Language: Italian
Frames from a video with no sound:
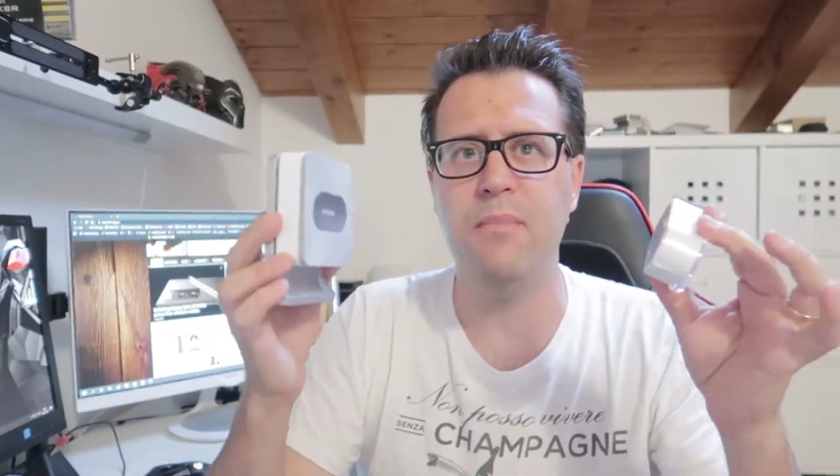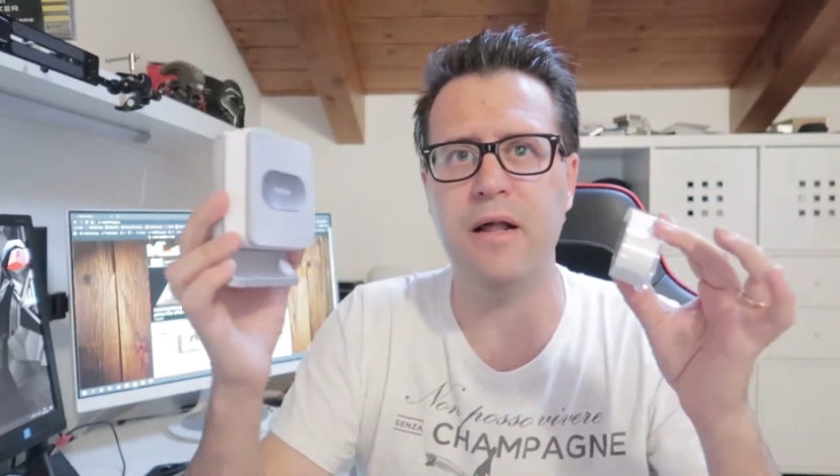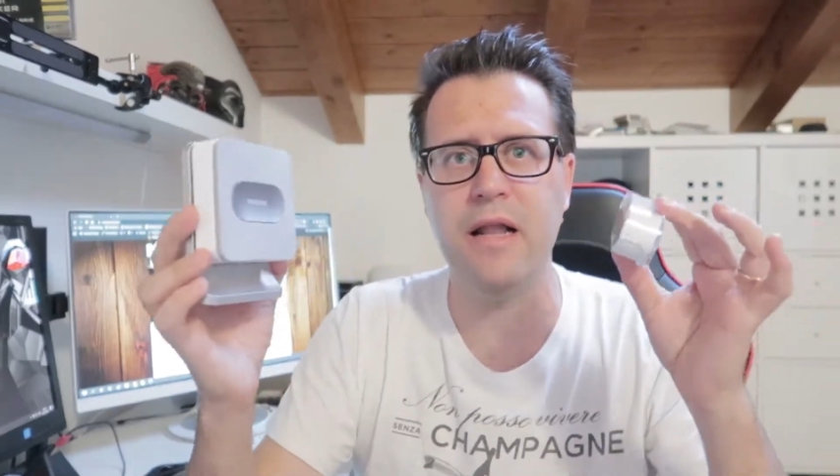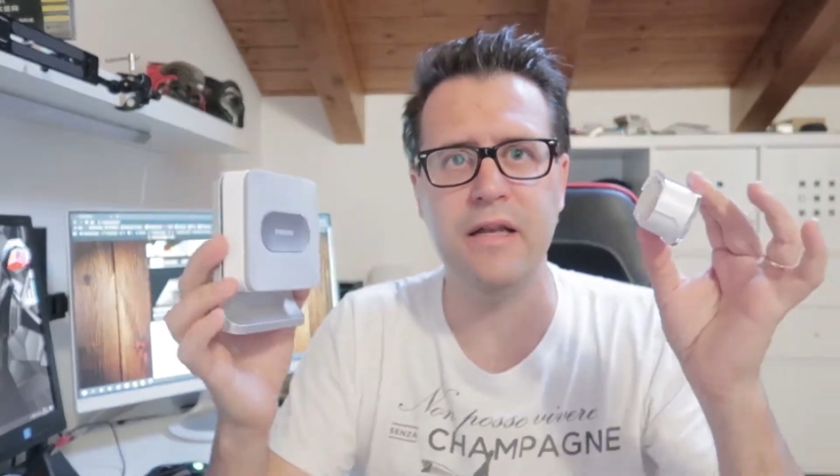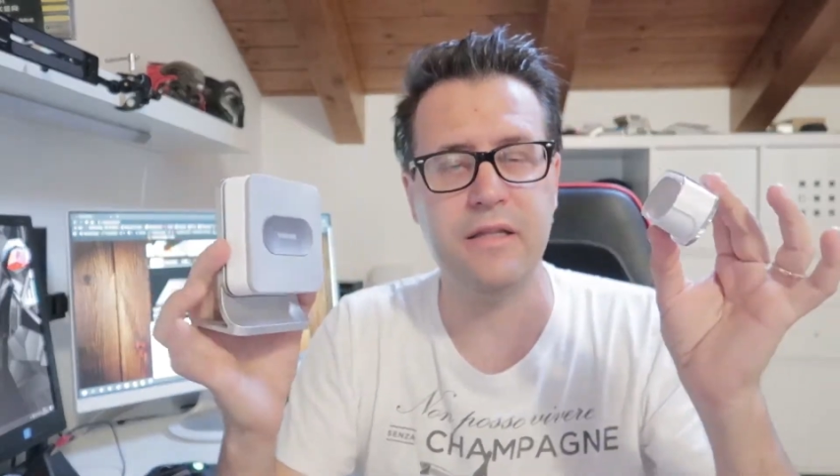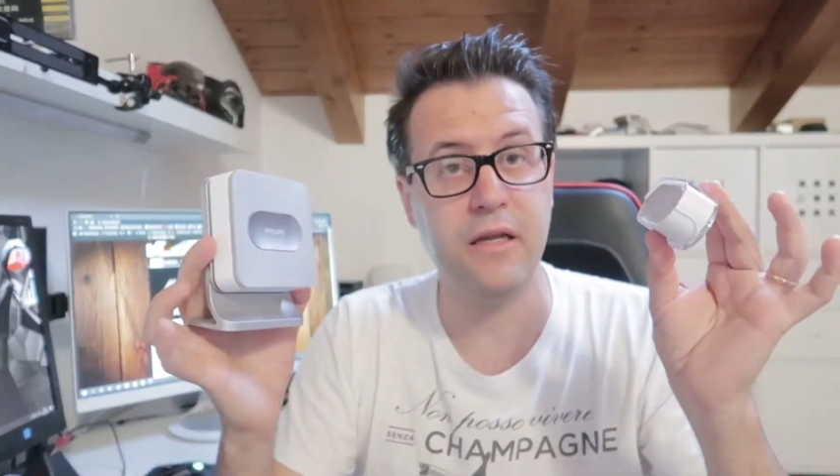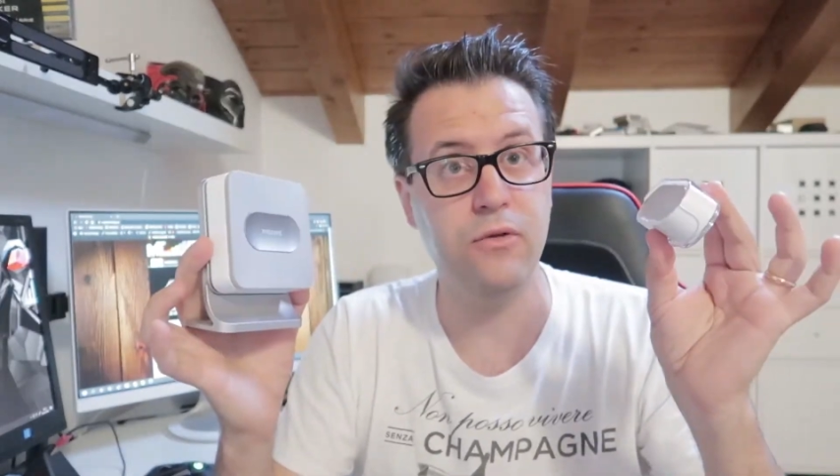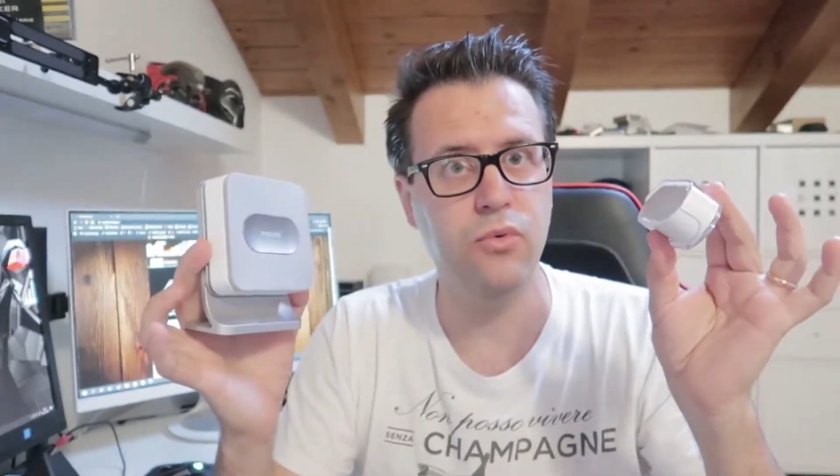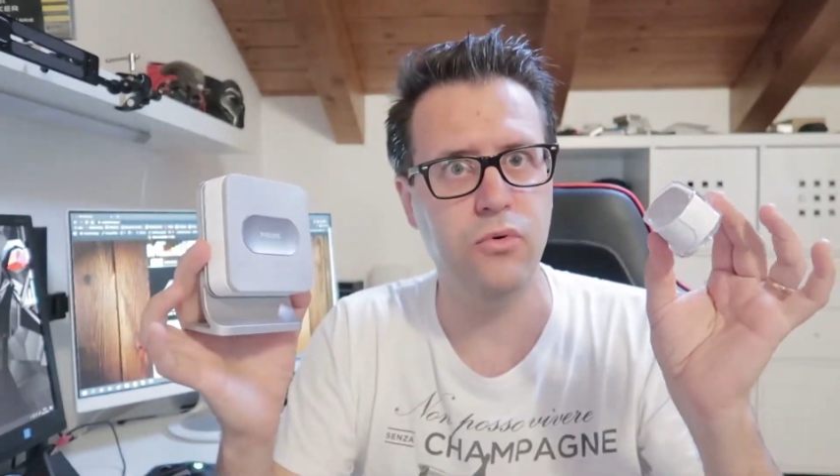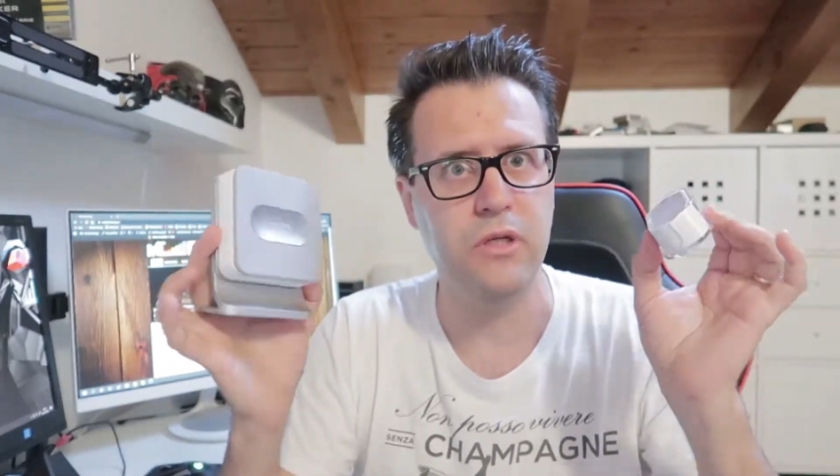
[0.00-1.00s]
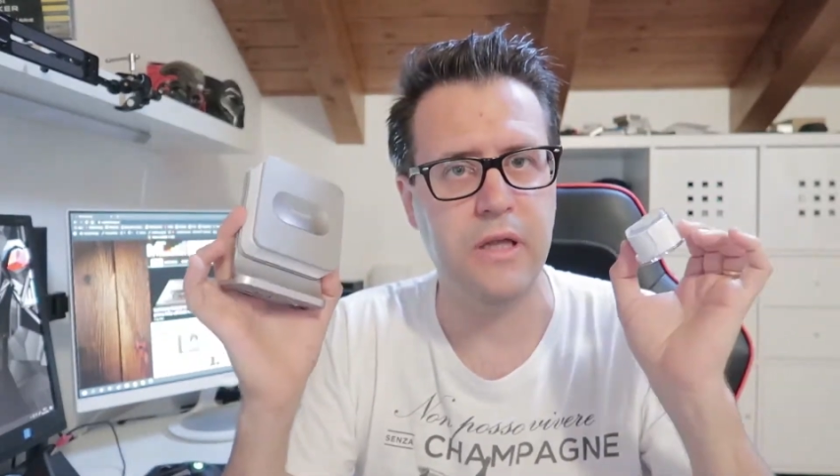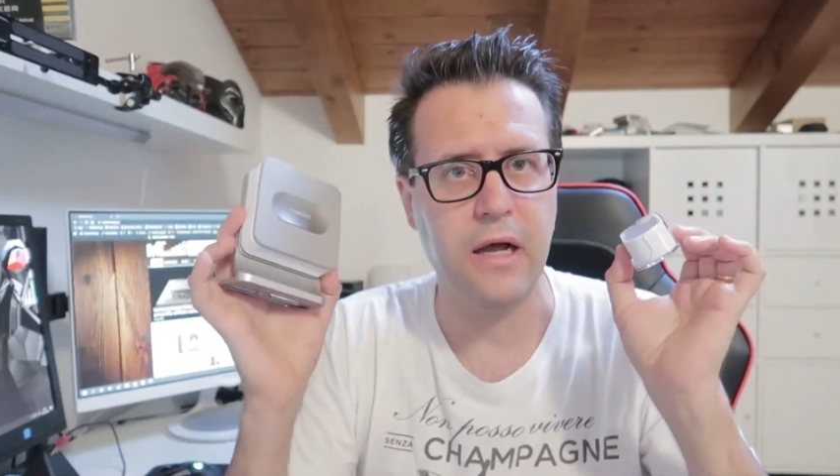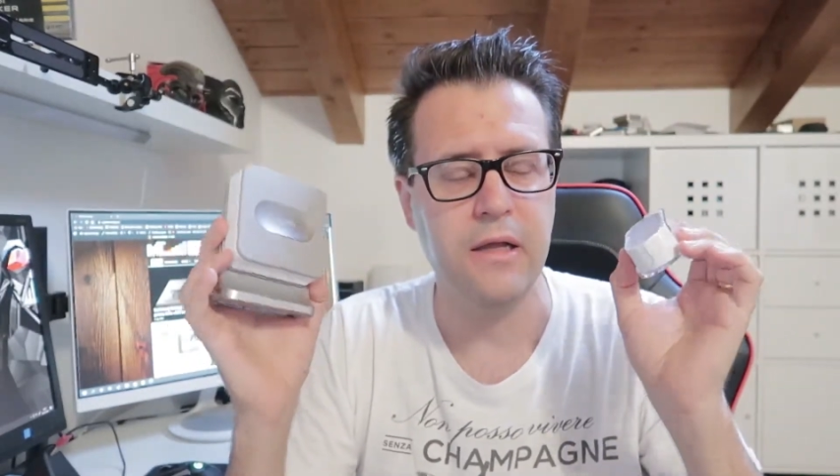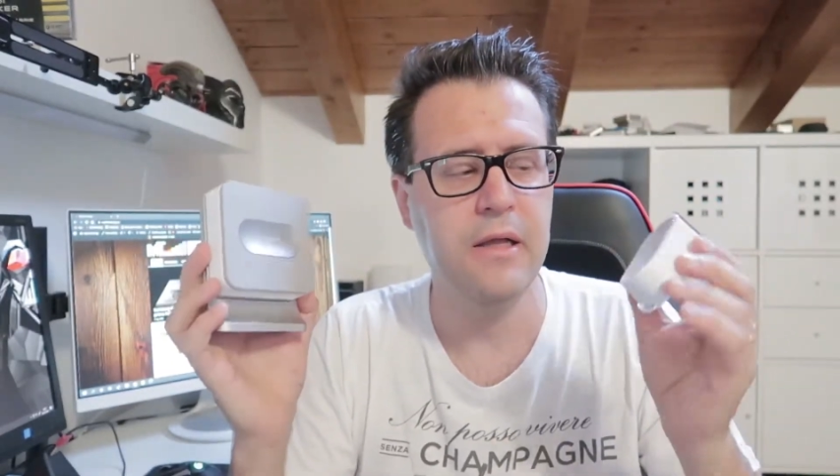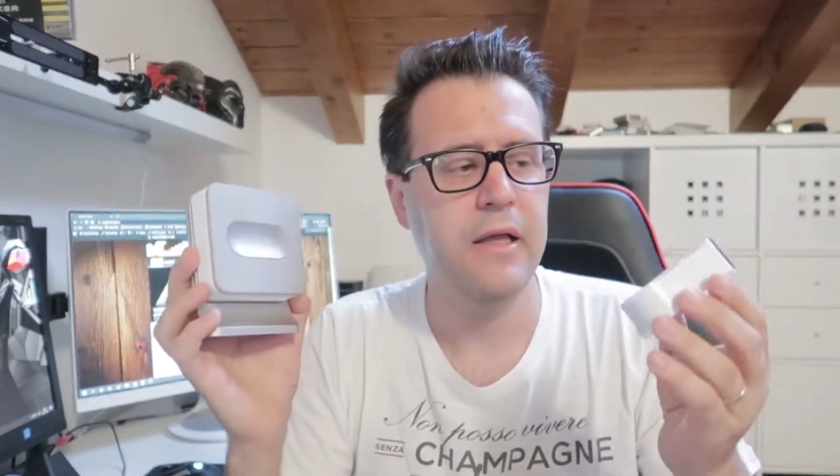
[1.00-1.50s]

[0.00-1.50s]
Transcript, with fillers: parlare tra le due unità.